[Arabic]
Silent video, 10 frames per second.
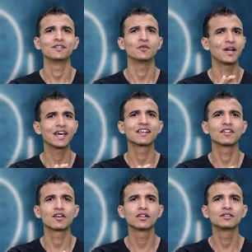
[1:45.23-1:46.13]
ولكن
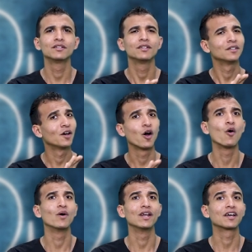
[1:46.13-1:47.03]
الرد
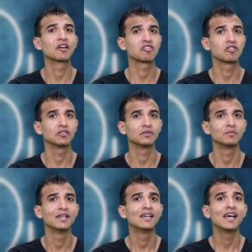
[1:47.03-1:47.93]
هو اللي كان صادق
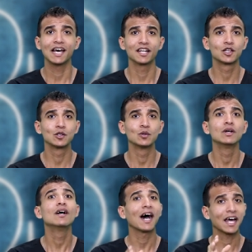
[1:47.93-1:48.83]
قالت له
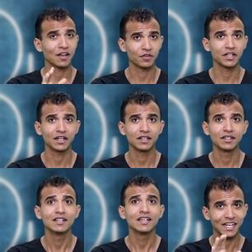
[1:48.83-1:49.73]
على فكره
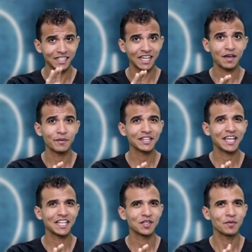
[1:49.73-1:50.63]
انا كمان
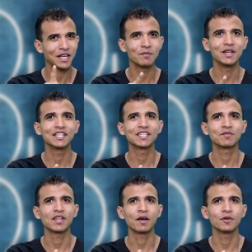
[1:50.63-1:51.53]
خدت بالي من اللي انت
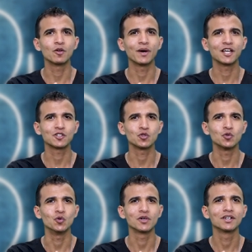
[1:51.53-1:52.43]
بتعمله بقالك
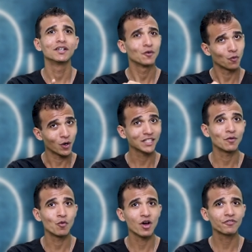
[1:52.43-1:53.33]
شهور وانا
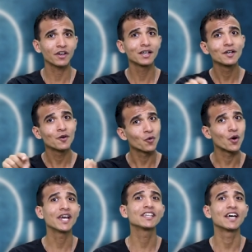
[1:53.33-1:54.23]
موافقه
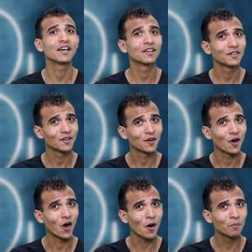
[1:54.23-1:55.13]
وهنا
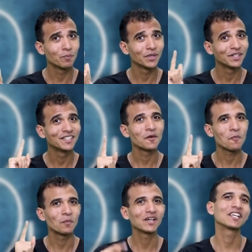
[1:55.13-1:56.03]
هوب
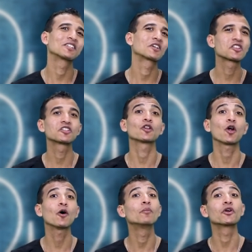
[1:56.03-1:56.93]
بدات قصه
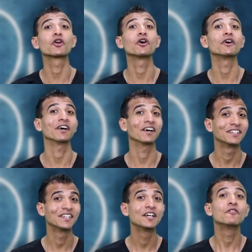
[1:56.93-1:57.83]
الحب الرائعه
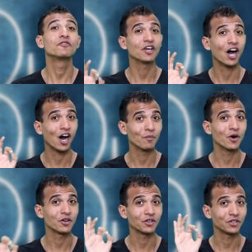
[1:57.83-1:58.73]
في
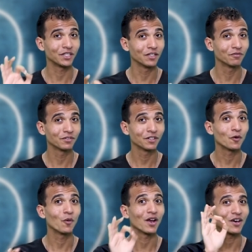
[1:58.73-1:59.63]
اعماق الريف
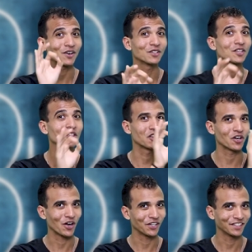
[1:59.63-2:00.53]
والاراضي
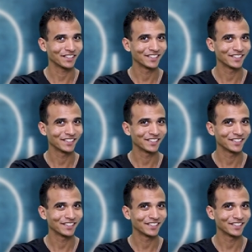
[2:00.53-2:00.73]
الزراعيه